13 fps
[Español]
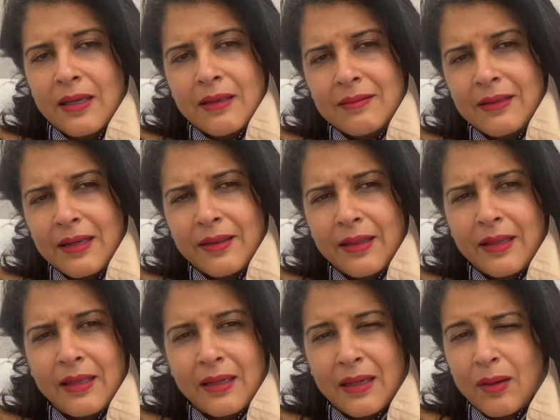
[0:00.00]

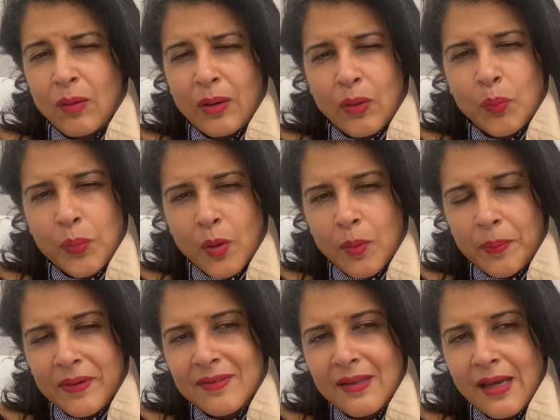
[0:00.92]
sardina, aunque un poco
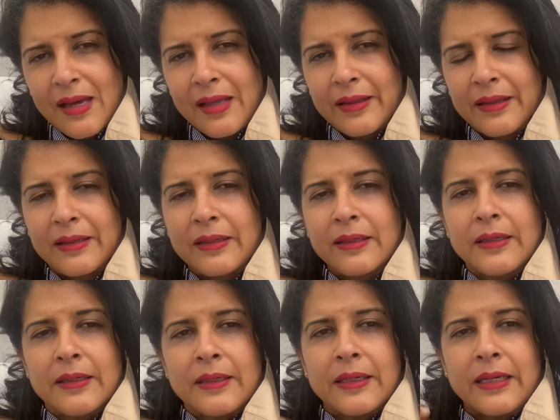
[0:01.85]
pesada
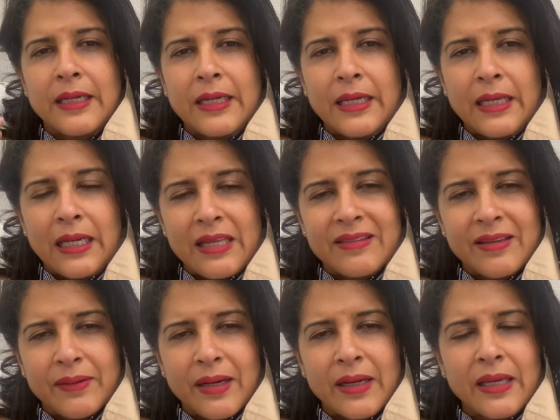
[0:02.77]
eh, leche
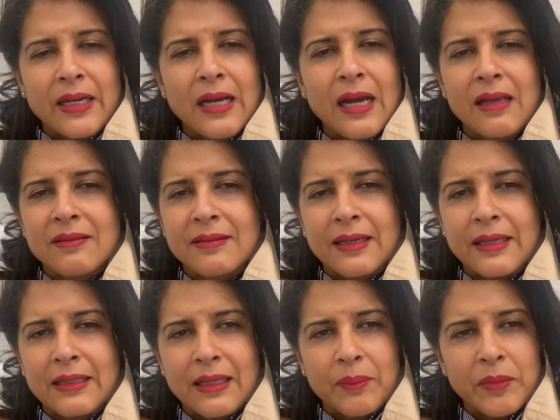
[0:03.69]
baja en grasa y
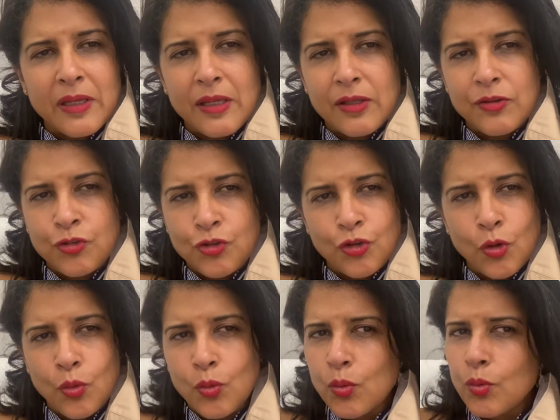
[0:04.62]
también
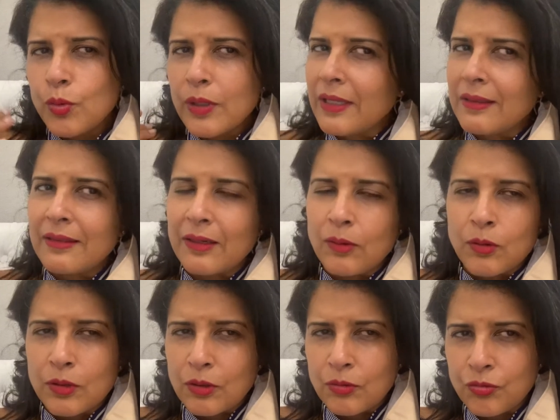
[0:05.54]
yogur, entre
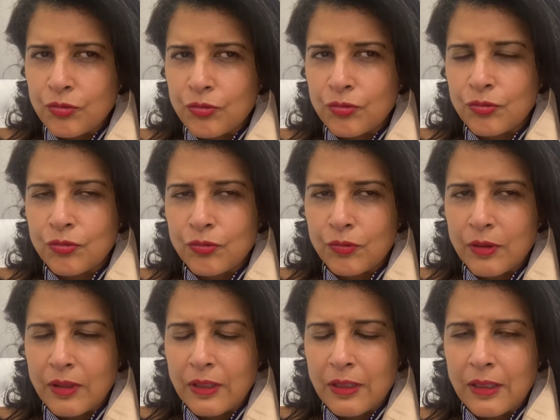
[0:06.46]
otros
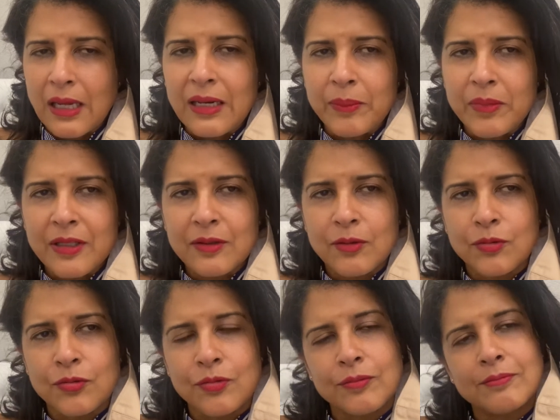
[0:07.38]
eh,
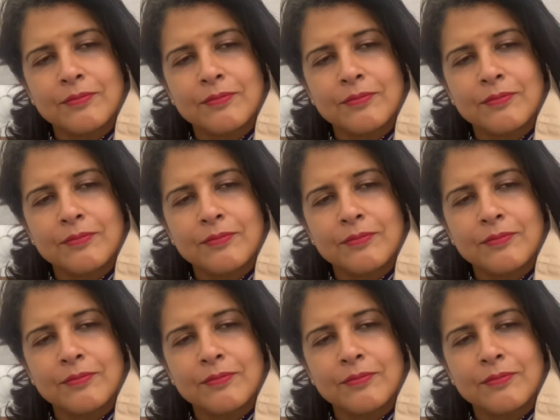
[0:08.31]
alimentos.